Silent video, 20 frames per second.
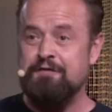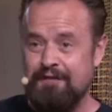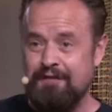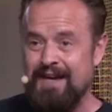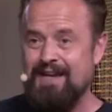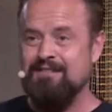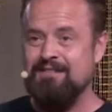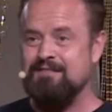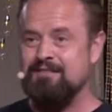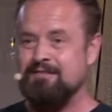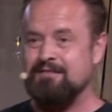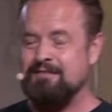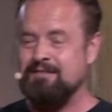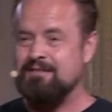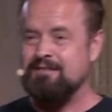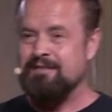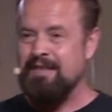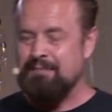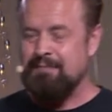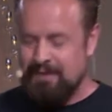Felsen,
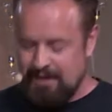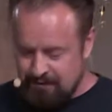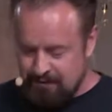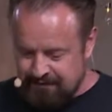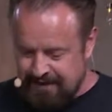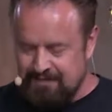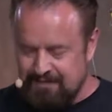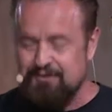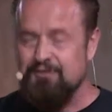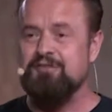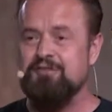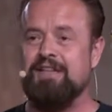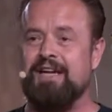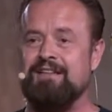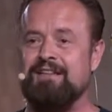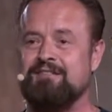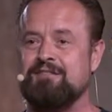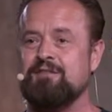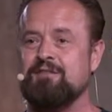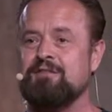nämlich auf Jesus
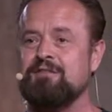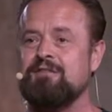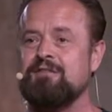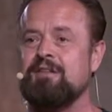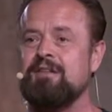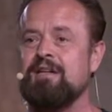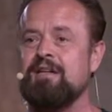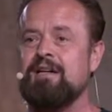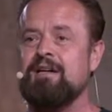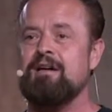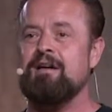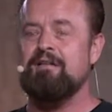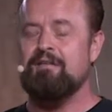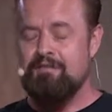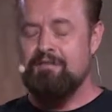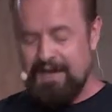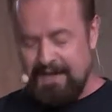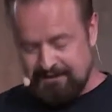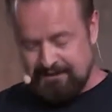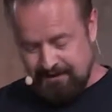Christus,
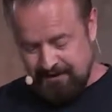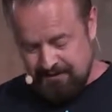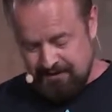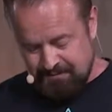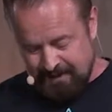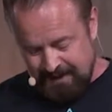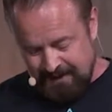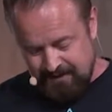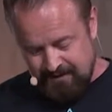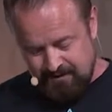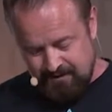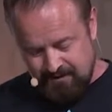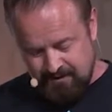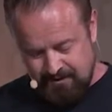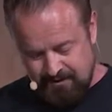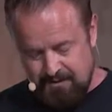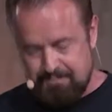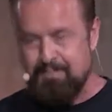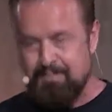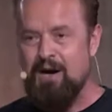werde ich meine
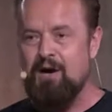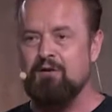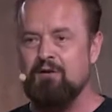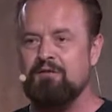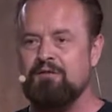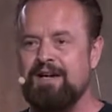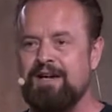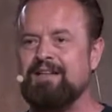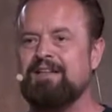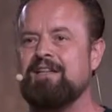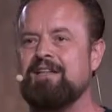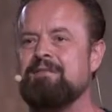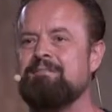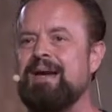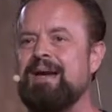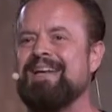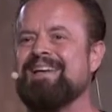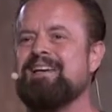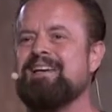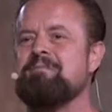Kirche bauen, werde ich
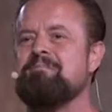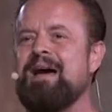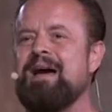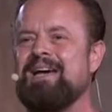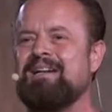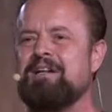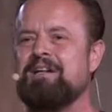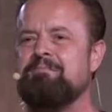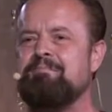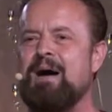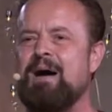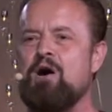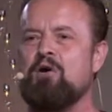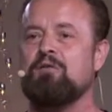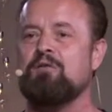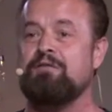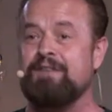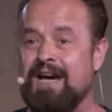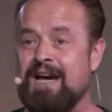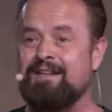meine Gemeinde
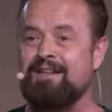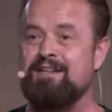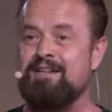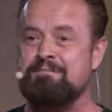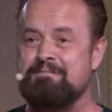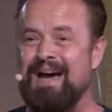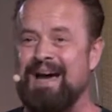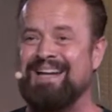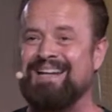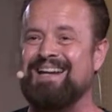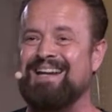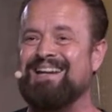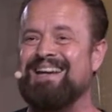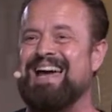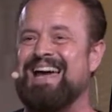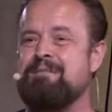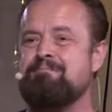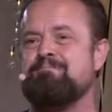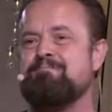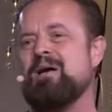bauen, werde ich meinen
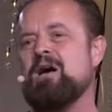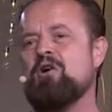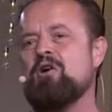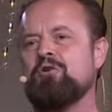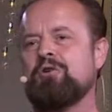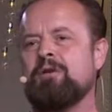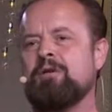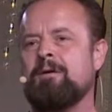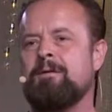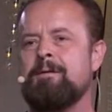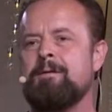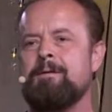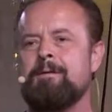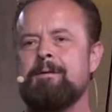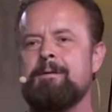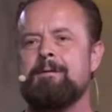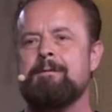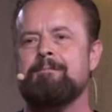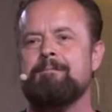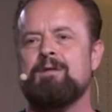Leib bauen.
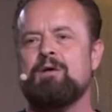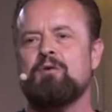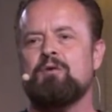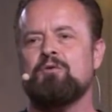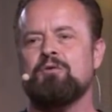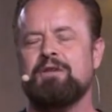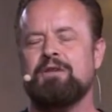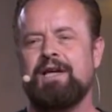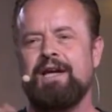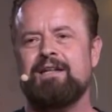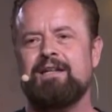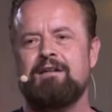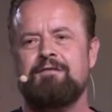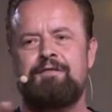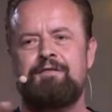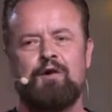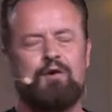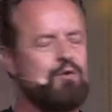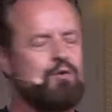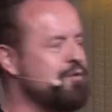Und jeder
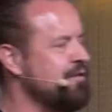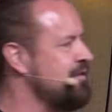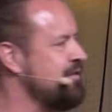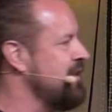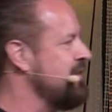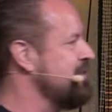von uns